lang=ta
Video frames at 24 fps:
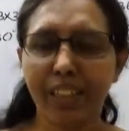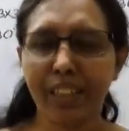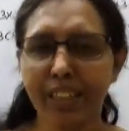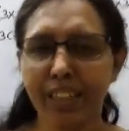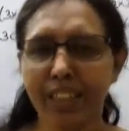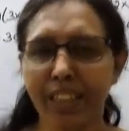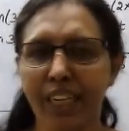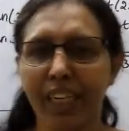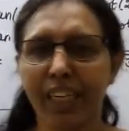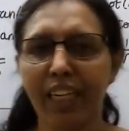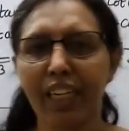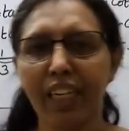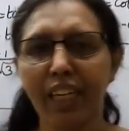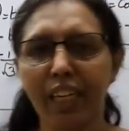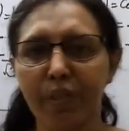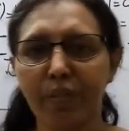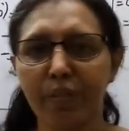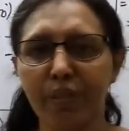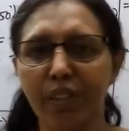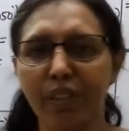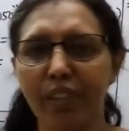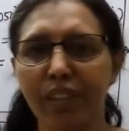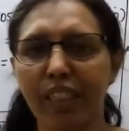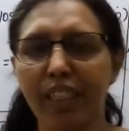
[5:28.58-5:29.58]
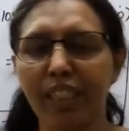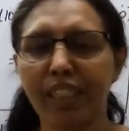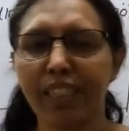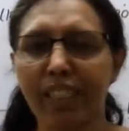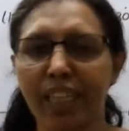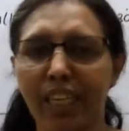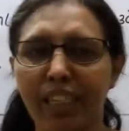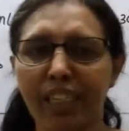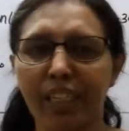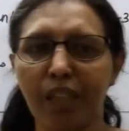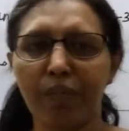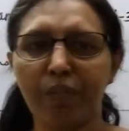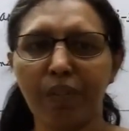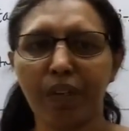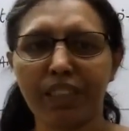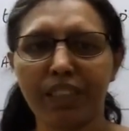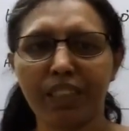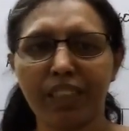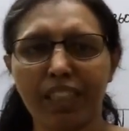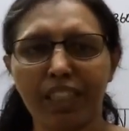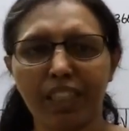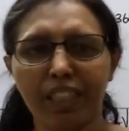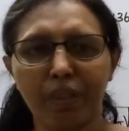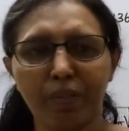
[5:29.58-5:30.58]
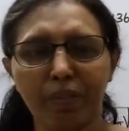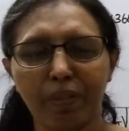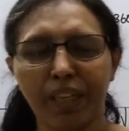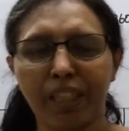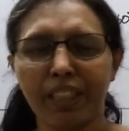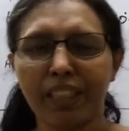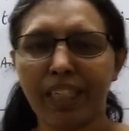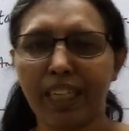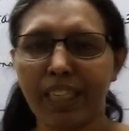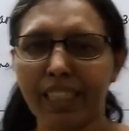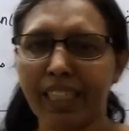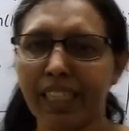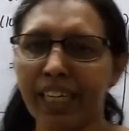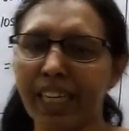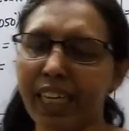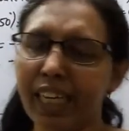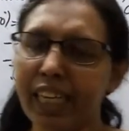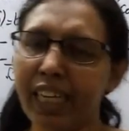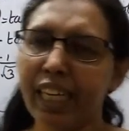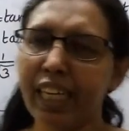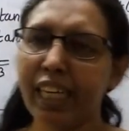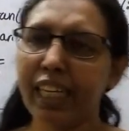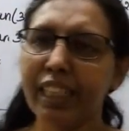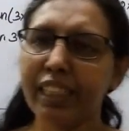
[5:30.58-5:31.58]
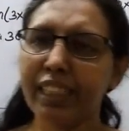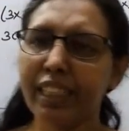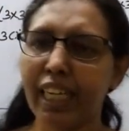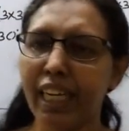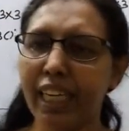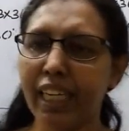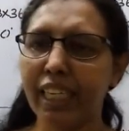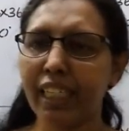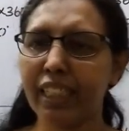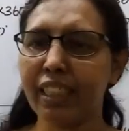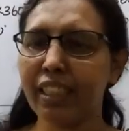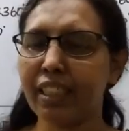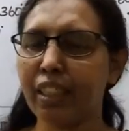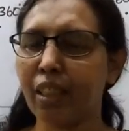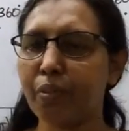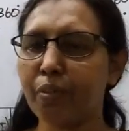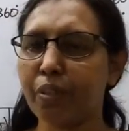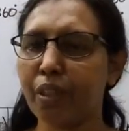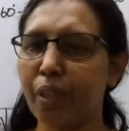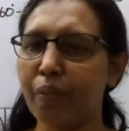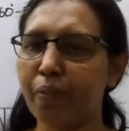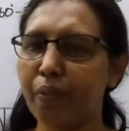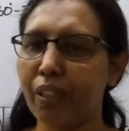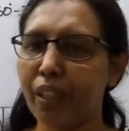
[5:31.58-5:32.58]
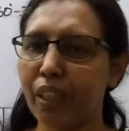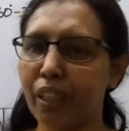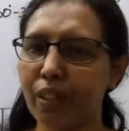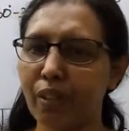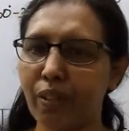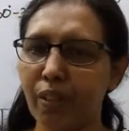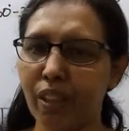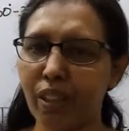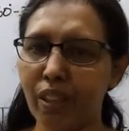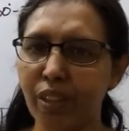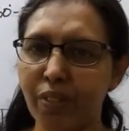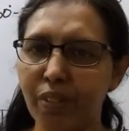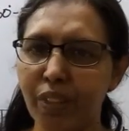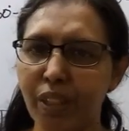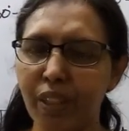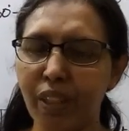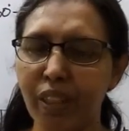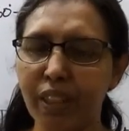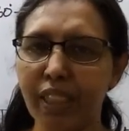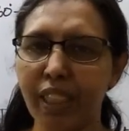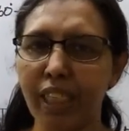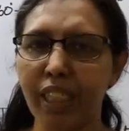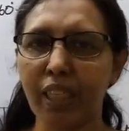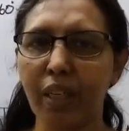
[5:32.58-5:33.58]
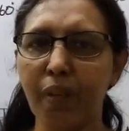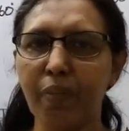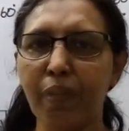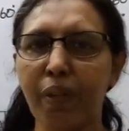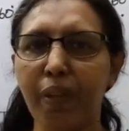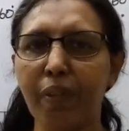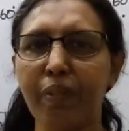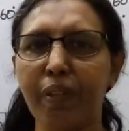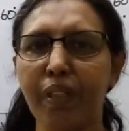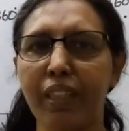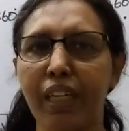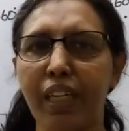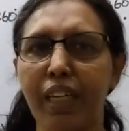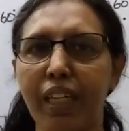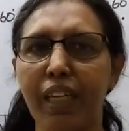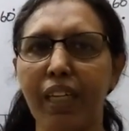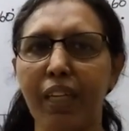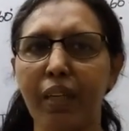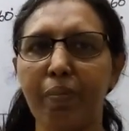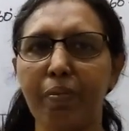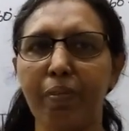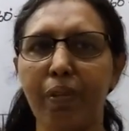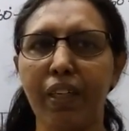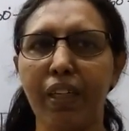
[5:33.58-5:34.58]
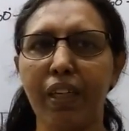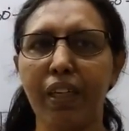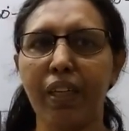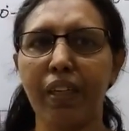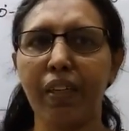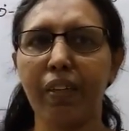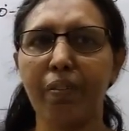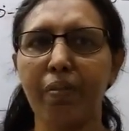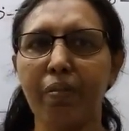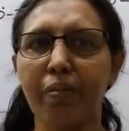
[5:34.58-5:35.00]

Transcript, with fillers: இந்த சேனல் ஹெல்ப்ஸ் ஹண்ட்ரட் மார்க்ஸுங்கிறத மறந்துடாதீங்க சேனலுக்கு சப்ஸ்கிரைப் பண்ணுங்க தொடர்ந்து வீடியோஸ் கிடைக்க பில் பட்டனை கிளிக் பண்ணுங்க